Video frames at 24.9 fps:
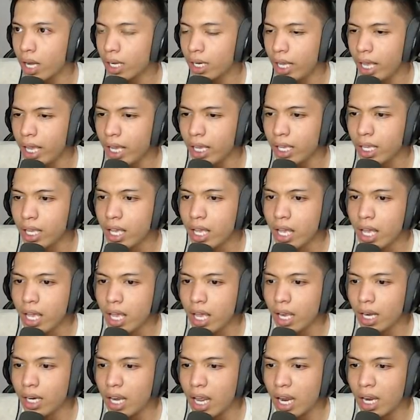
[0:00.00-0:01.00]
klik
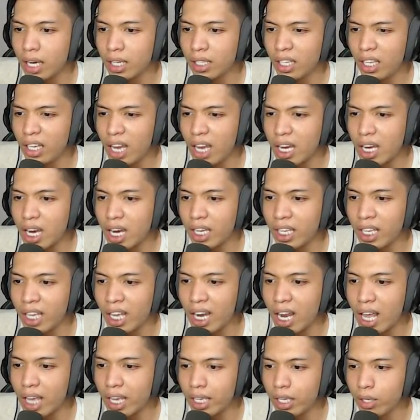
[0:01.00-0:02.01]
dan ini ada linknya
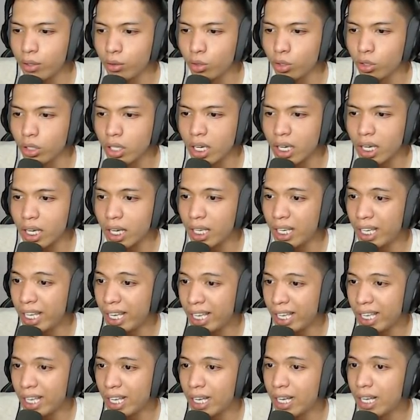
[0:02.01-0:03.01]
lagi untuk
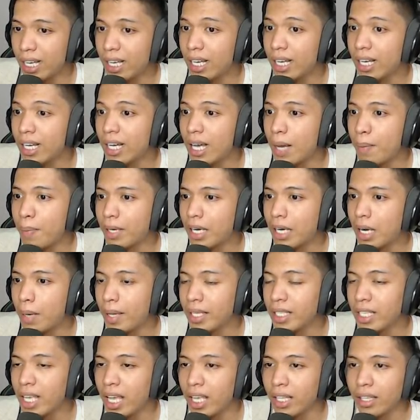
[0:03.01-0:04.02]
ngeklik uh, apa
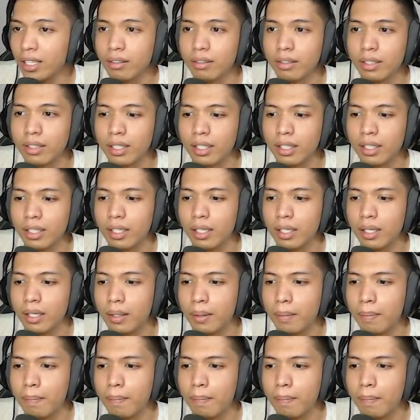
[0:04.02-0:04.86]
namanya itu uh,